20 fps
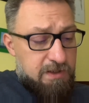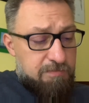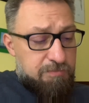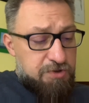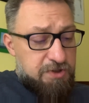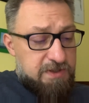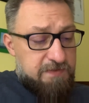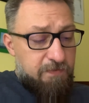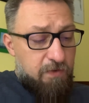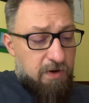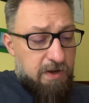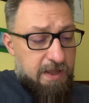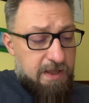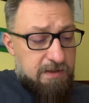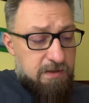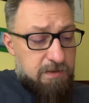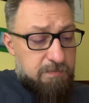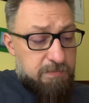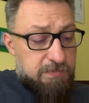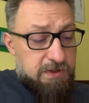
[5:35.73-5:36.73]

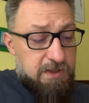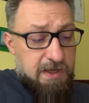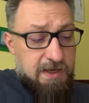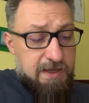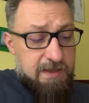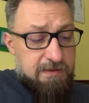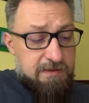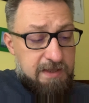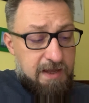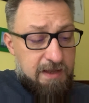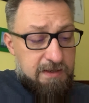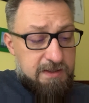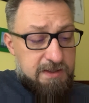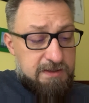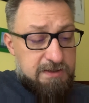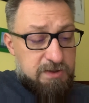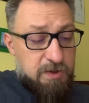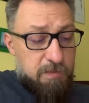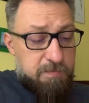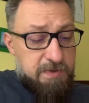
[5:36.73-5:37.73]
przyzwolenie dane
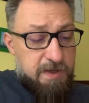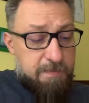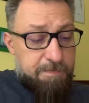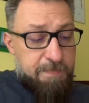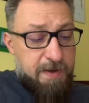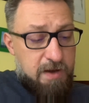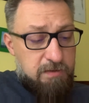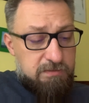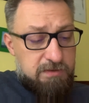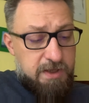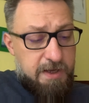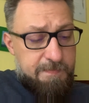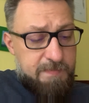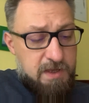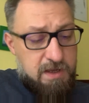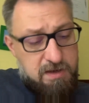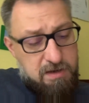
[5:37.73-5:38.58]
sobie pełne,